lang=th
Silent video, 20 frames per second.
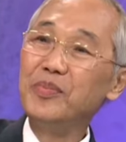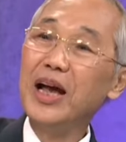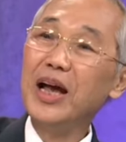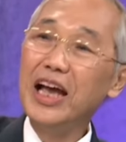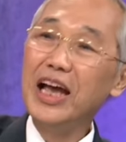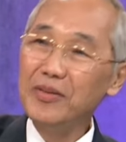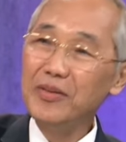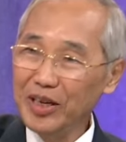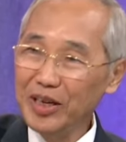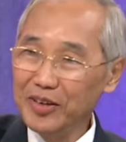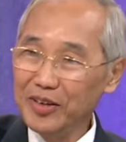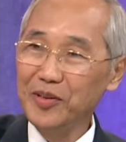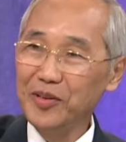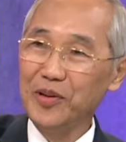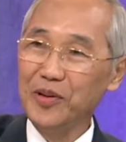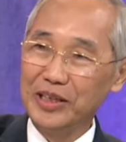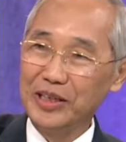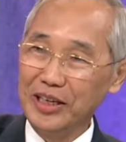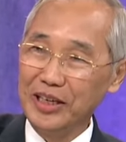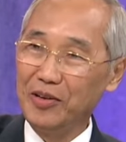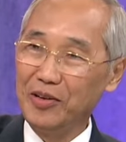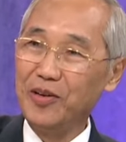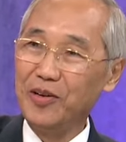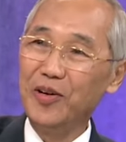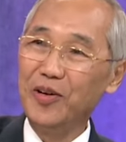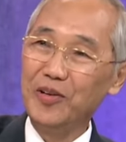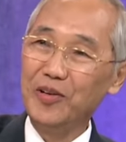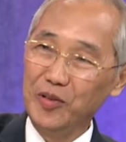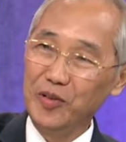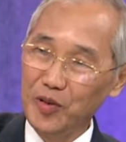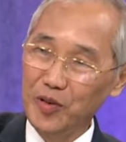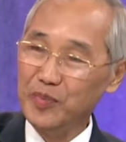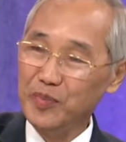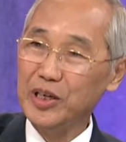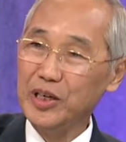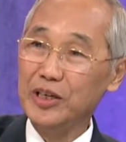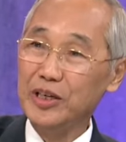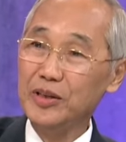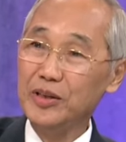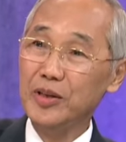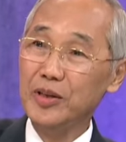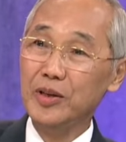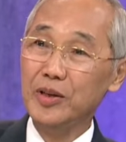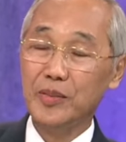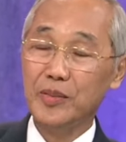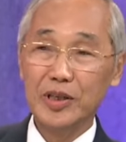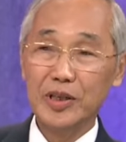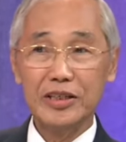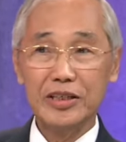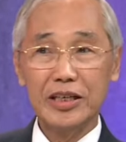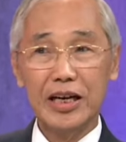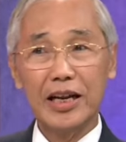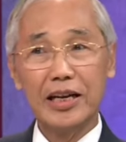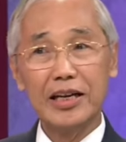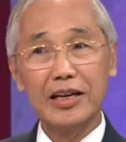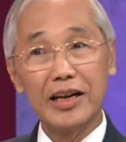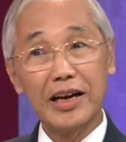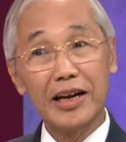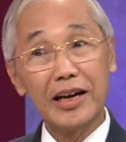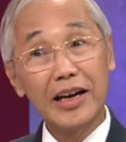ไม่ให้มีส่วนเกี่ยวข้องร่วมมือ เพราะฉะนั้น